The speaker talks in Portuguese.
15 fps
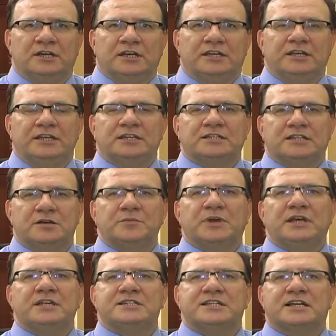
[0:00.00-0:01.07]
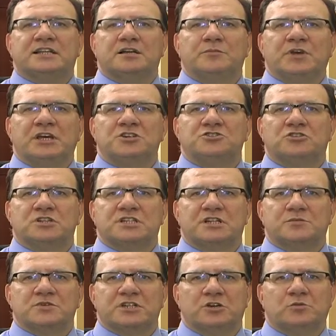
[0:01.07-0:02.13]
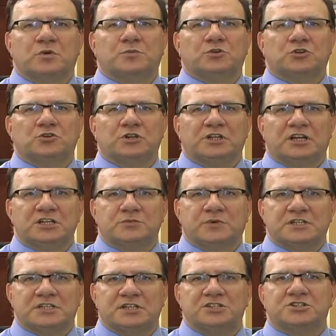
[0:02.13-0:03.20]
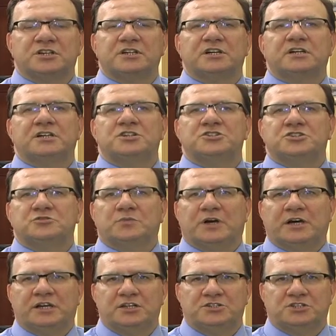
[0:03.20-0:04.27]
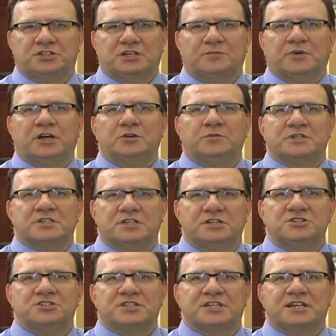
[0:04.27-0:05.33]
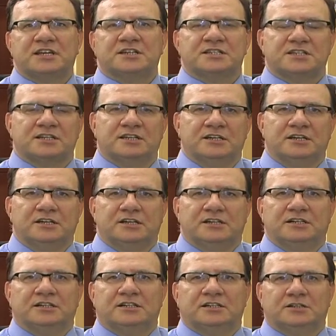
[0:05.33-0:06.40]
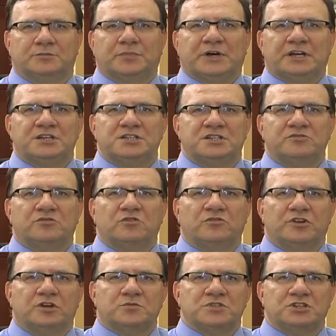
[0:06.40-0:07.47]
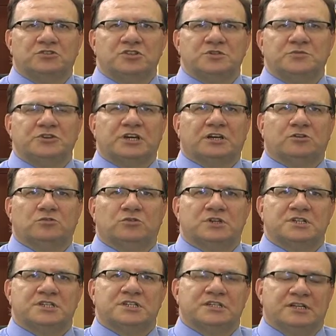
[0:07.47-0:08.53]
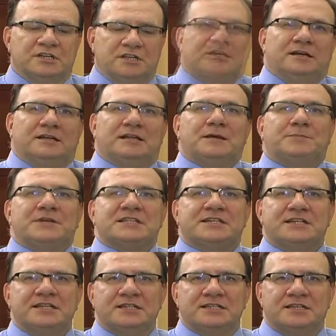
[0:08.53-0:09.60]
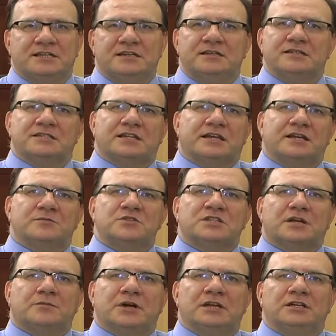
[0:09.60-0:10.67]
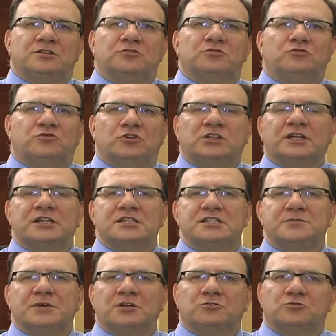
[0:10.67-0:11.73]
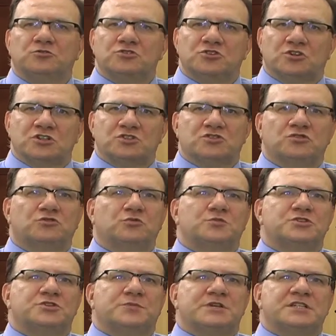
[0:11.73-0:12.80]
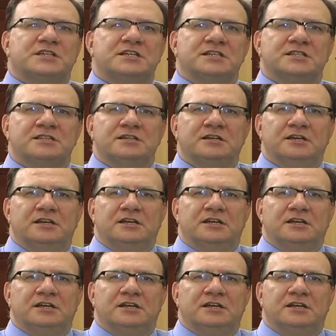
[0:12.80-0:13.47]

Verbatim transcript: E também, certamente, nós temos aí uma oportunidade bastante grande, uma área de trabalho bastante extensa uh, para desenvolvermos em 2014. Na pesquisa, estaremos trabalhando no fortalecimento dos nossos grupos de pesquisa,